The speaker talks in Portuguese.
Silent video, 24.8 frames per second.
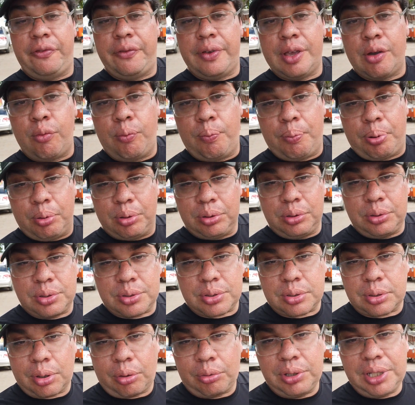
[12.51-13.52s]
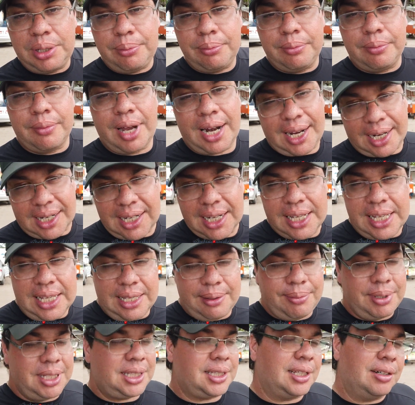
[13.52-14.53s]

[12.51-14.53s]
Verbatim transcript: ver o pôr do sol de Maracaíbe,